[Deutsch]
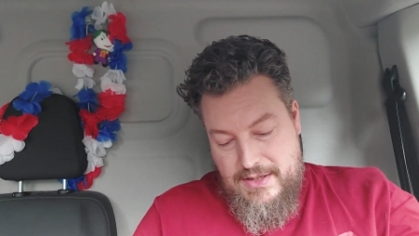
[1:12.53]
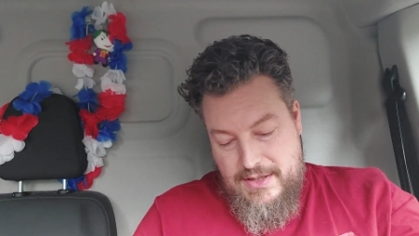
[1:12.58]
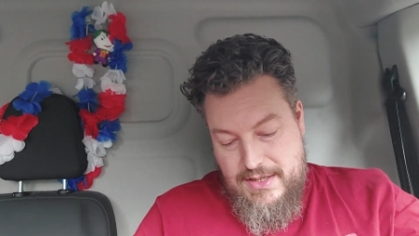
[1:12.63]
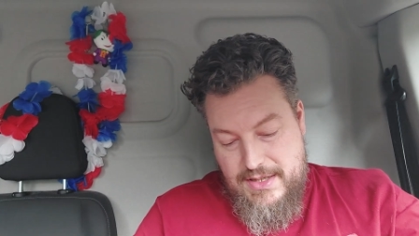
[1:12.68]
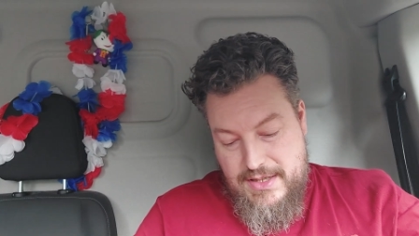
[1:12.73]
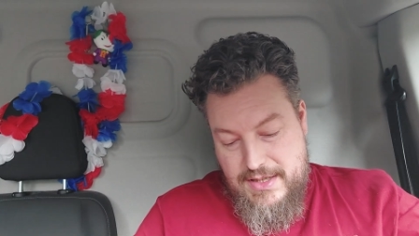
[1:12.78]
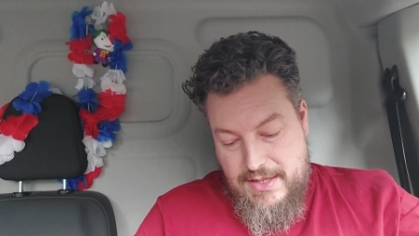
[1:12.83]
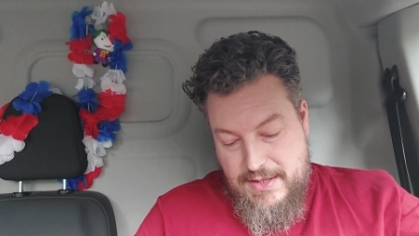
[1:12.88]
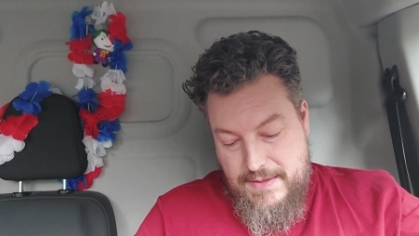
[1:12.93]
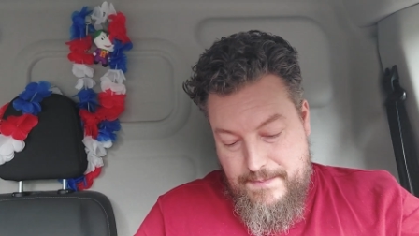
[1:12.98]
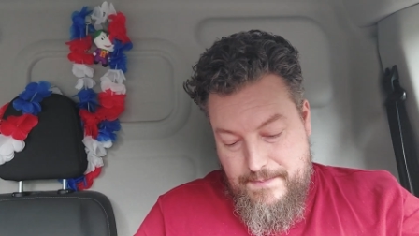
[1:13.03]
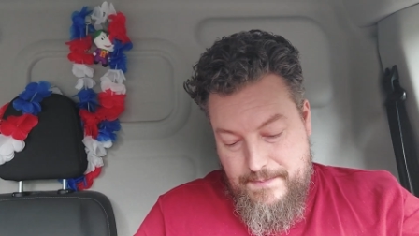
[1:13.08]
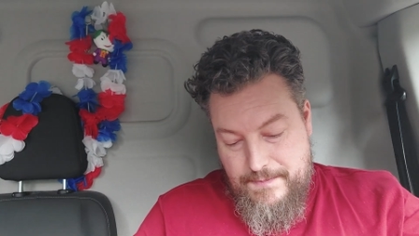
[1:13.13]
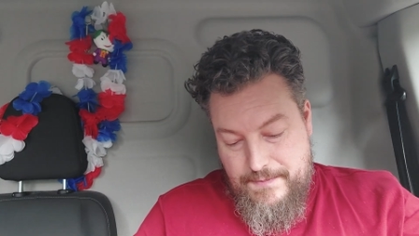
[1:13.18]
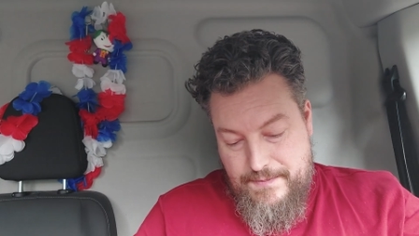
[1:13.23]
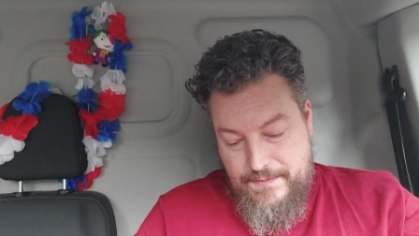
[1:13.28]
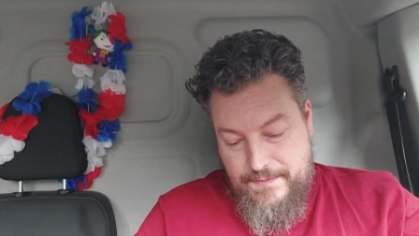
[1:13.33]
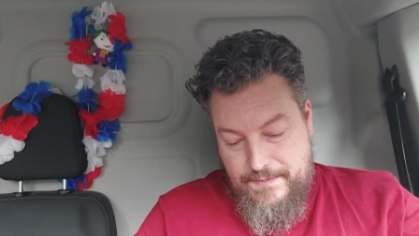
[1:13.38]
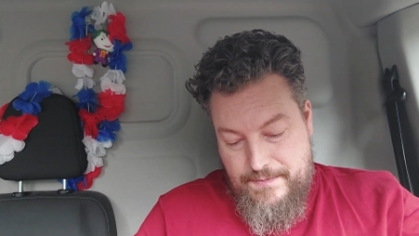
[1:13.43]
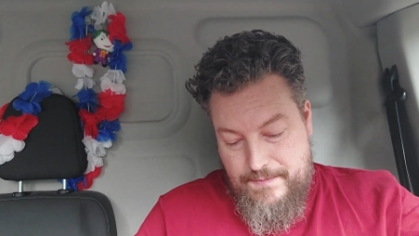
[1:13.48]
Ähm,
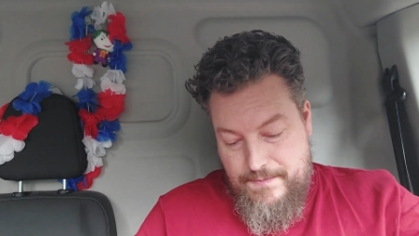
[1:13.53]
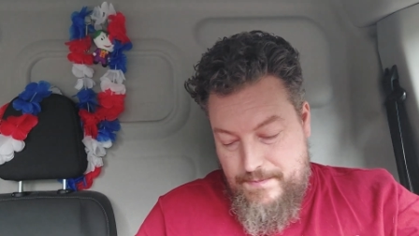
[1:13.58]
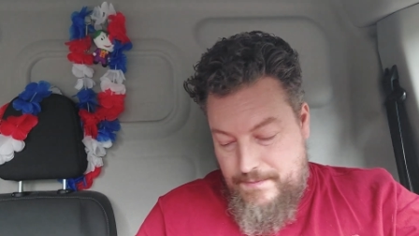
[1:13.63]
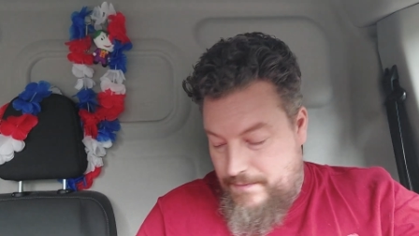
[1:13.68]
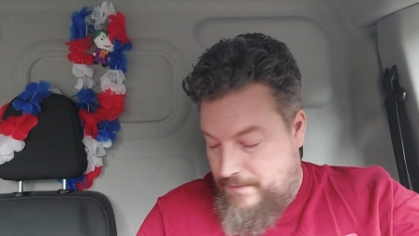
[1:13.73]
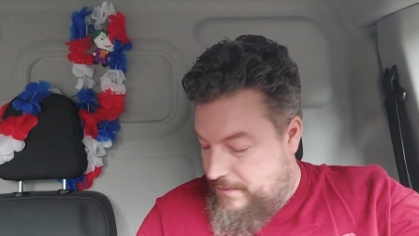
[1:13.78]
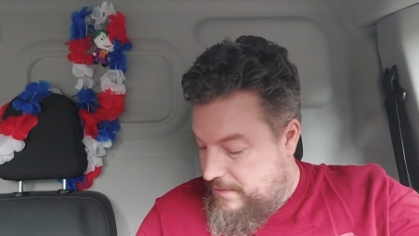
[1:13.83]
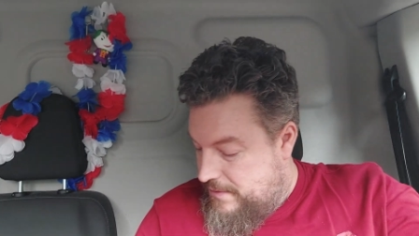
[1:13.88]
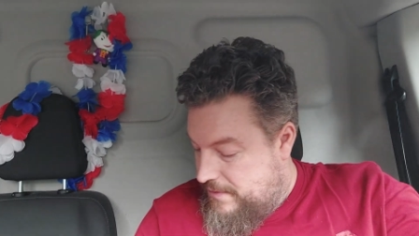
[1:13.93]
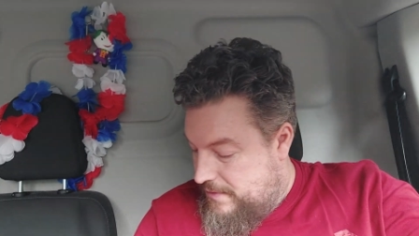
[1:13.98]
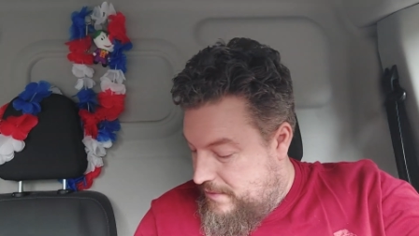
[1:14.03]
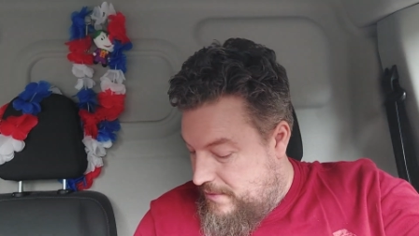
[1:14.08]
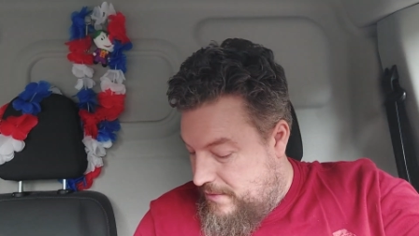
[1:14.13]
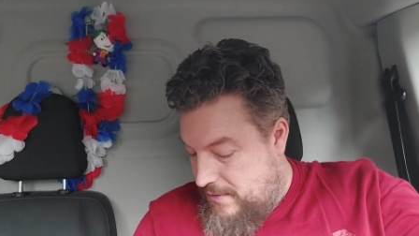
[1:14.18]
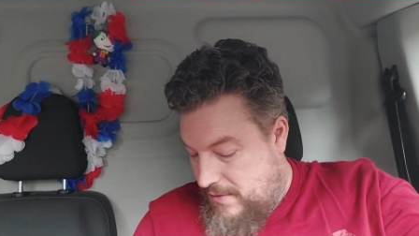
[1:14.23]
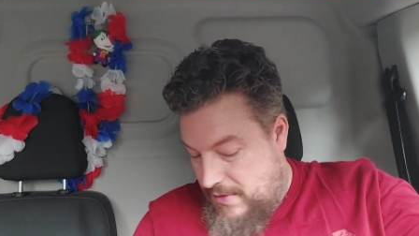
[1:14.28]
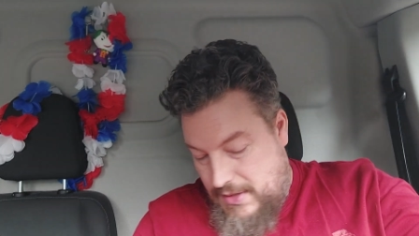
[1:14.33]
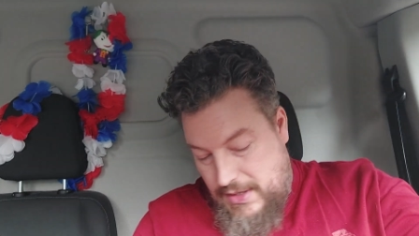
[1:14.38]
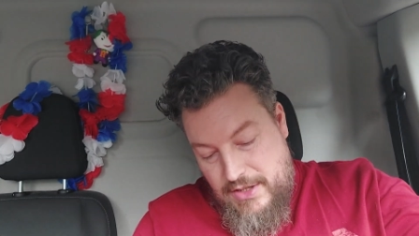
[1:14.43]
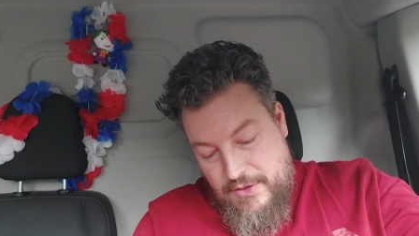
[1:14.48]

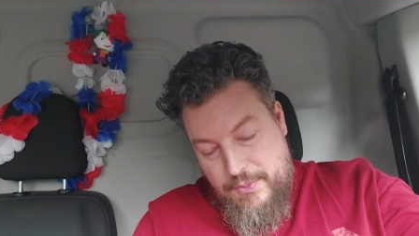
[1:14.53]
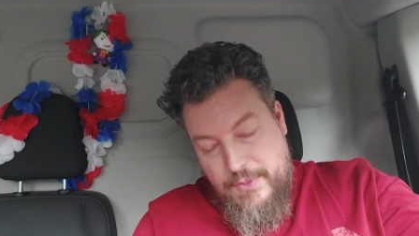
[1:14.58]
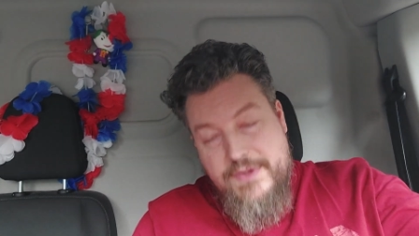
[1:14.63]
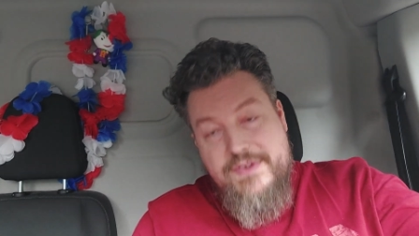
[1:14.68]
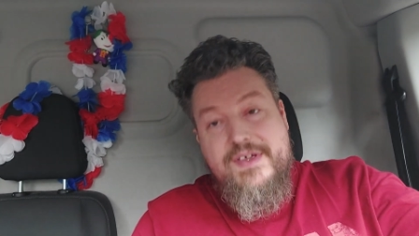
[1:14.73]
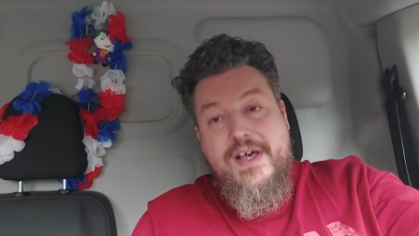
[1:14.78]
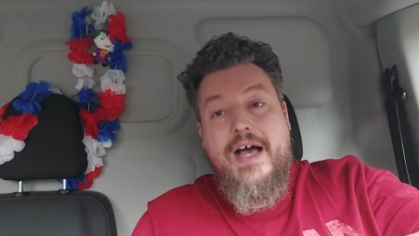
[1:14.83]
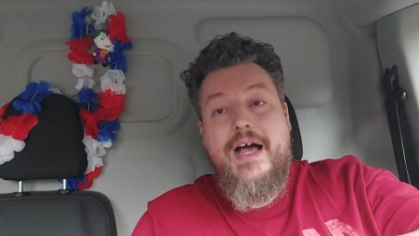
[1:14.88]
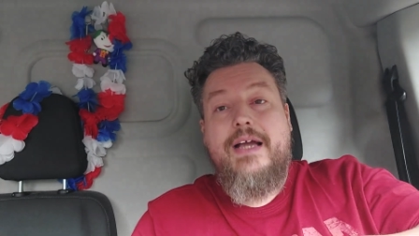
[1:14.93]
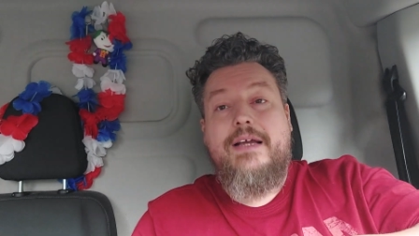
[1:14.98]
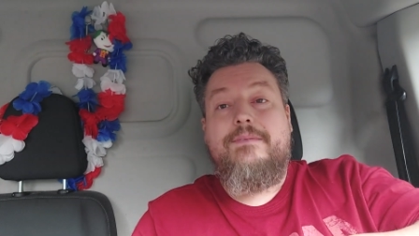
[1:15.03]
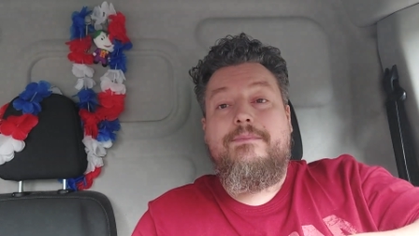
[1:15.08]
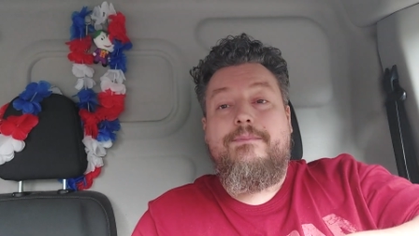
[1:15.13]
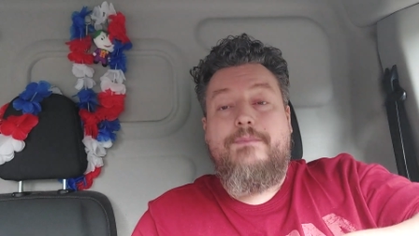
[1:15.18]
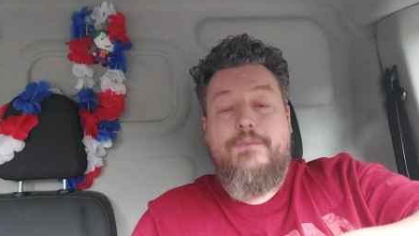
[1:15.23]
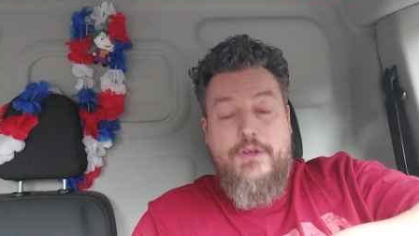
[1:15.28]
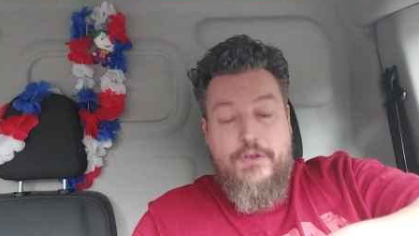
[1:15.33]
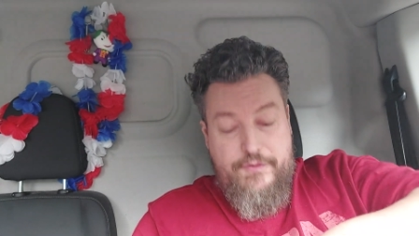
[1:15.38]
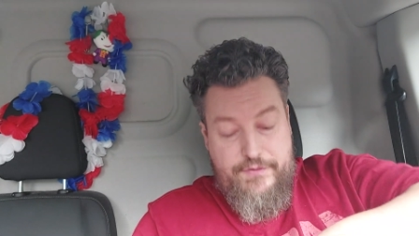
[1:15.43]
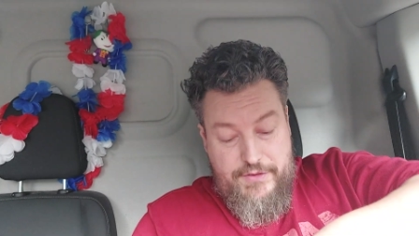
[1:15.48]
ich würde sagen,
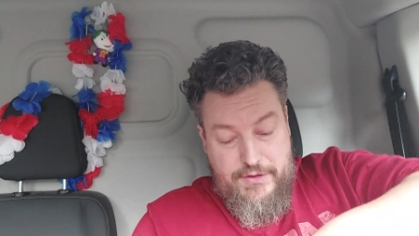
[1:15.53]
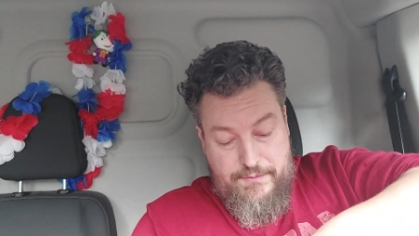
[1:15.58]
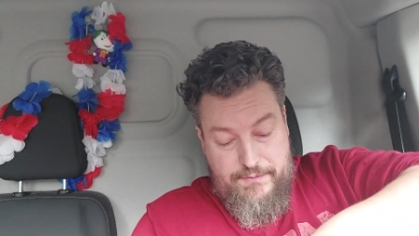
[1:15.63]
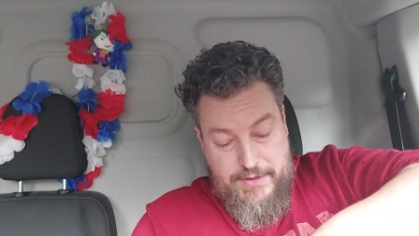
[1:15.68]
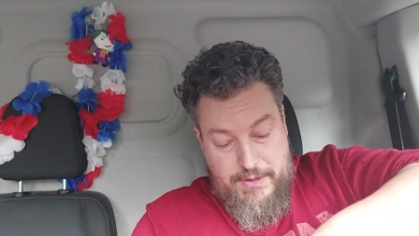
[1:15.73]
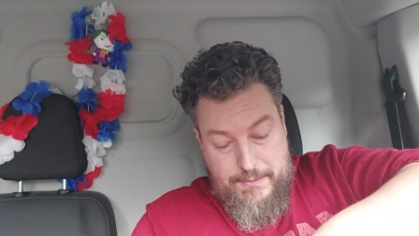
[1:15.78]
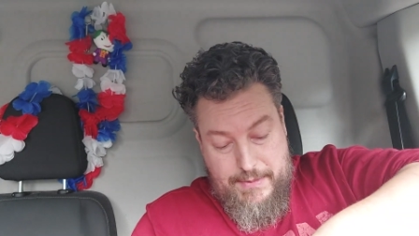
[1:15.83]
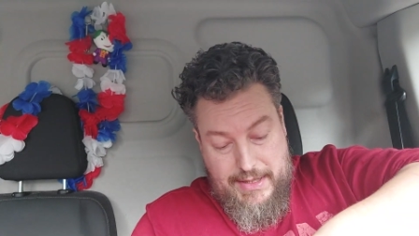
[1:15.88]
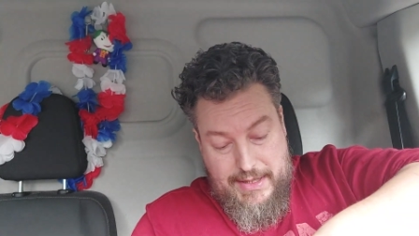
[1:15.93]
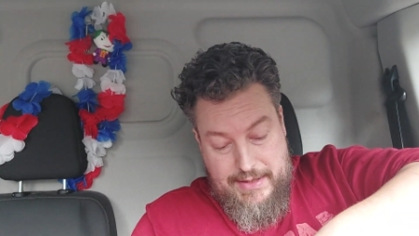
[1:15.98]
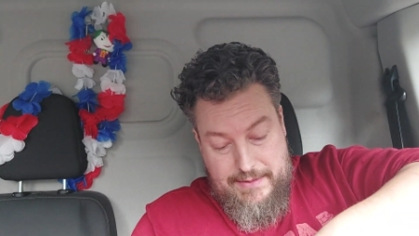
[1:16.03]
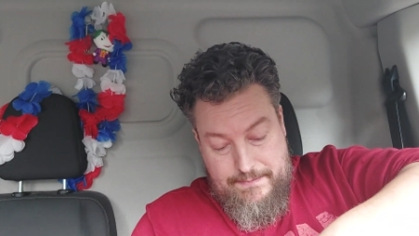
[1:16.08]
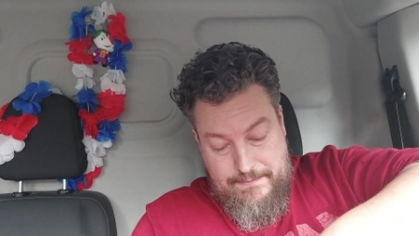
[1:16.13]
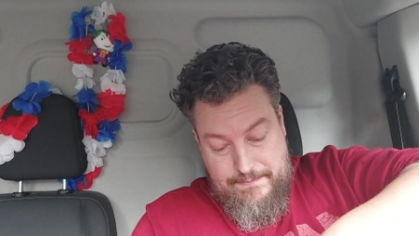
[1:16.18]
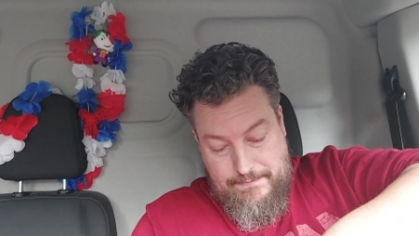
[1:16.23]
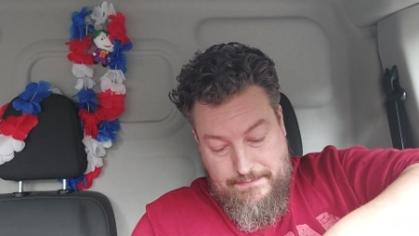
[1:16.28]
öffnen wir mal.